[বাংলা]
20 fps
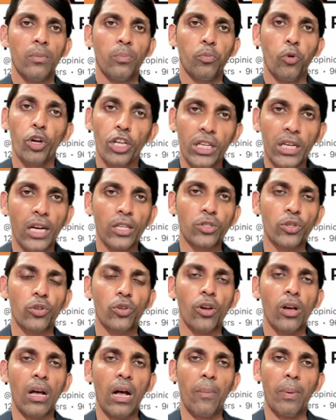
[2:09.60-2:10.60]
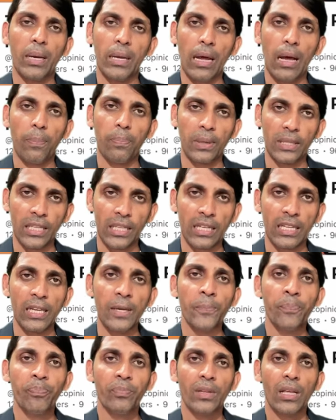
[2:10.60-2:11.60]
পরীক্ষার জন্য আবার আপনাদেরকে
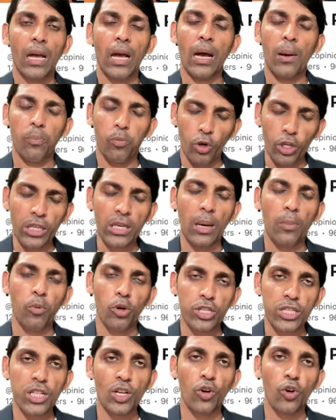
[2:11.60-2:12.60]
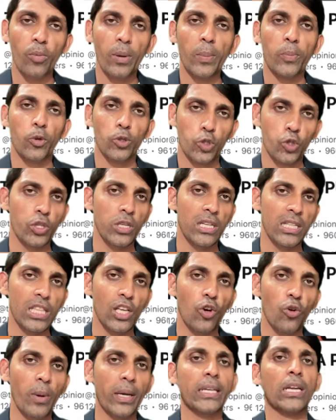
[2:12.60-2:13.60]
পরীক্ষা বসতে হবে প্রস্তুতি নিতে
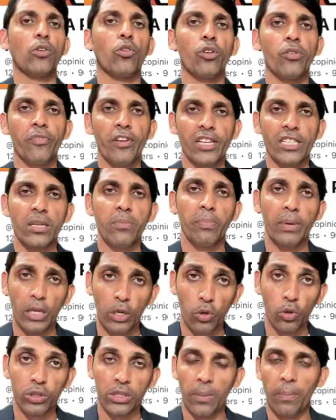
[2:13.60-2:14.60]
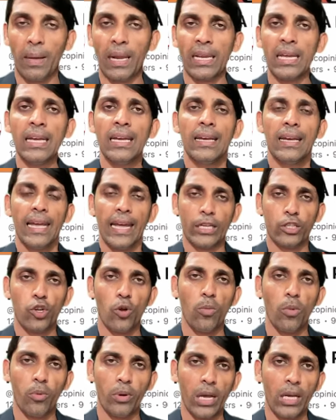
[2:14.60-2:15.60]
হবে একটা নোটিফিকেশন বের হতে পারে এটা
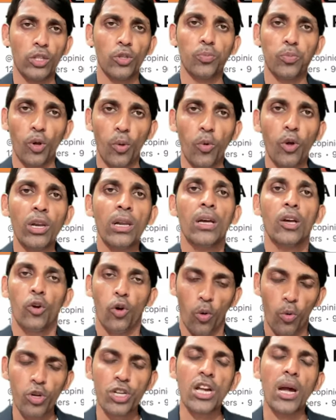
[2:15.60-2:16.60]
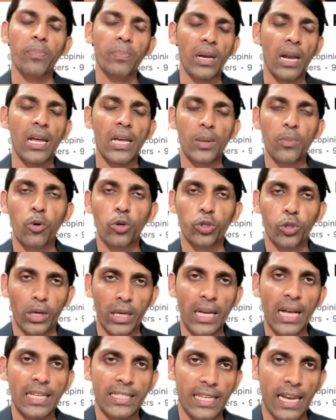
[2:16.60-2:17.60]
সম্ভাবনা কিন্তু প্রবল অবশ্যই আপনারা এই মুহূর্তটাকে
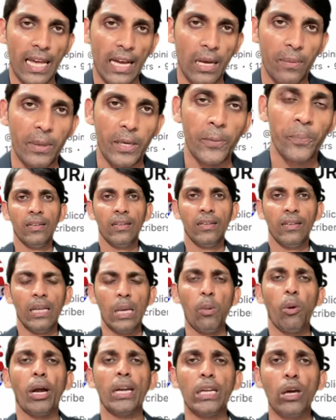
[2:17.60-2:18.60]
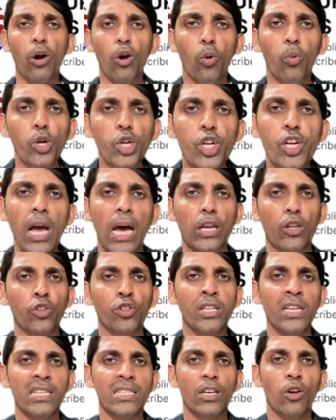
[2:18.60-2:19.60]
কাজে লাগাবেন এবং এটা অবশ্যই
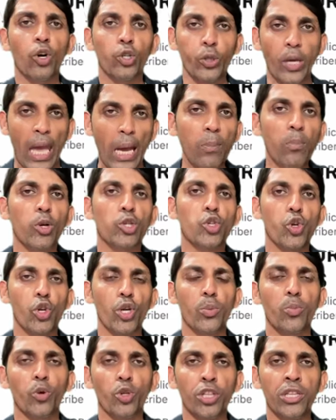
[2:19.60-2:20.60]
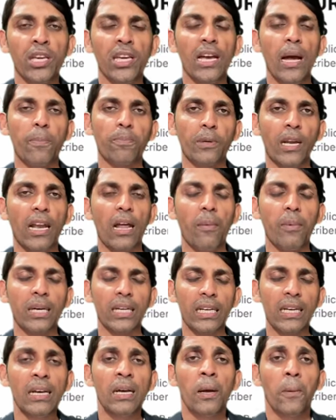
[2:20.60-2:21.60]
আনন্দের যে গত এক বছরের মধ্যে আপনারা
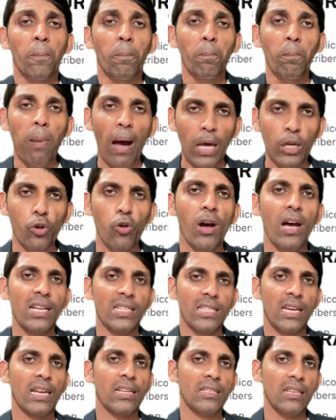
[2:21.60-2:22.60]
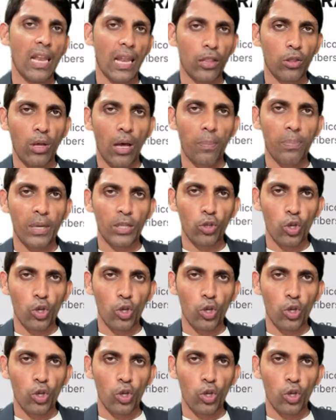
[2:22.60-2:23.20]
আমাকে বারো হাজার যারা আপনার